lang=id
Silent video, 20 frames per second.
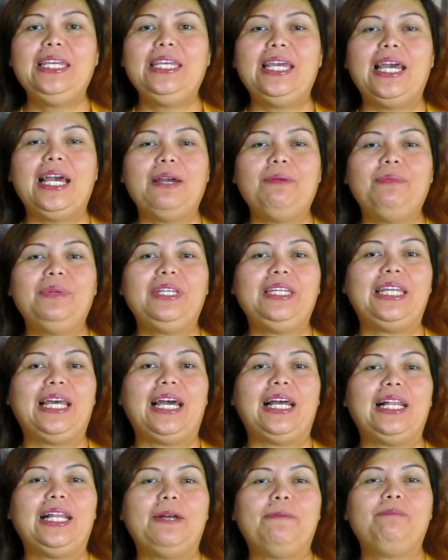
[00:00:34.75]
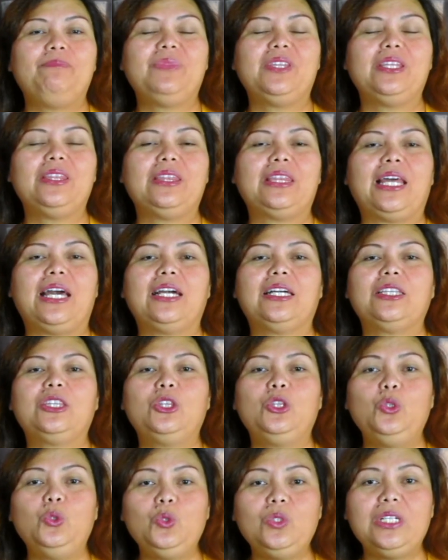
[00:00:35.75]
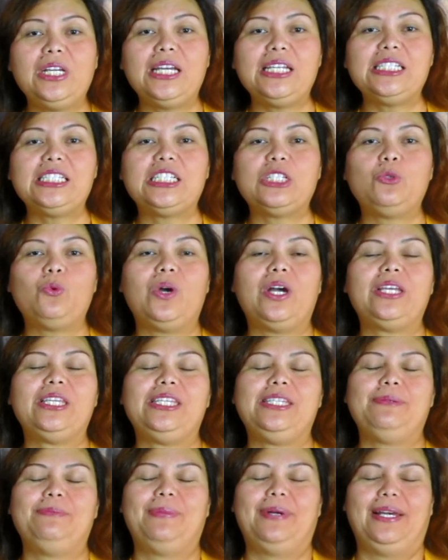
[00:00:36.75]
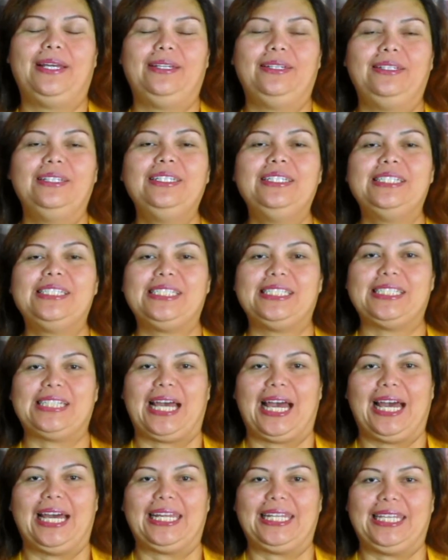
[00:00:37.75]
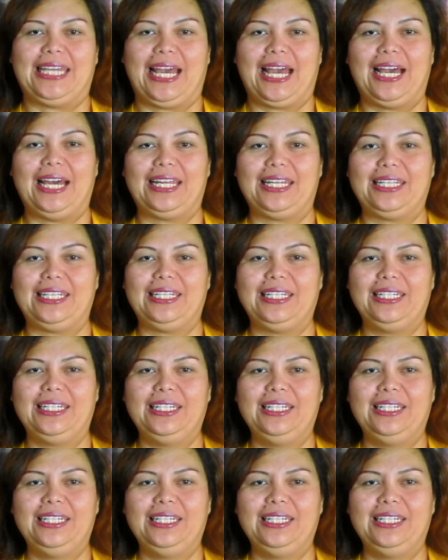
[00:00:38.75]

yang mendalam tentang tugas kewajiban sehari-hari.